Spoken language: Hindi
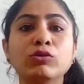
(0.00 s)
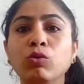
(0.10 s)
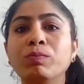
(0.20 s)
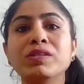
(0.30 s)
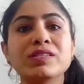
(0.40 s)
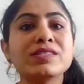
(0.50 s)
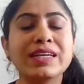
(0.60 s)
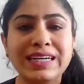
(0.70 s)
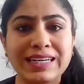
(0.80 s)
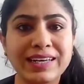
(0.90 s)
दो पीसेस
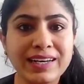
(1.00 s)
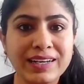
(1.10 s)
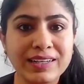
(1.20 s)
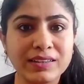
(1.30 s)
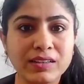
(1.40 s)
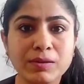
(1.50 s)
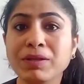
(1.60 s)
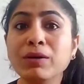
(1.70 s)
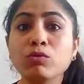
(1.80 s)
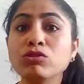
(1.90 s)
इडली के ले लेती लेती थी
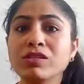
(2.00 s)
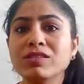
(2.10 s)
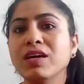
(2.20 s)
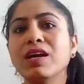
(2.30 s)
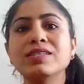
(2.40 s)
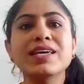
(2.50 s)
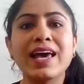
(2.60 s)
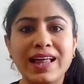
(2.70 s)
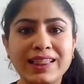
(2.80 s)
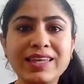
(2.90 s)
मतलब कुछ इस तरह से
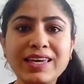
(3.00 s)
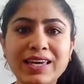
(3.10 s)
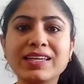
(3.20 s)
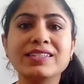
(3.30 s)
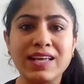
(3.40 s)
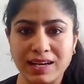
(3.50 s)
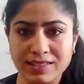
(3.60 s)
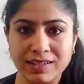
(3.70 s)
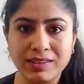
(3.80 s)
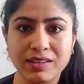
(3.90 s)
हेल्दी ही
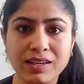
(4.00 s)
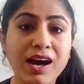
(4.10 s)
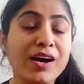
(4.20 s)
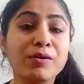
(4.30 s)
स्नैक्स लेती थी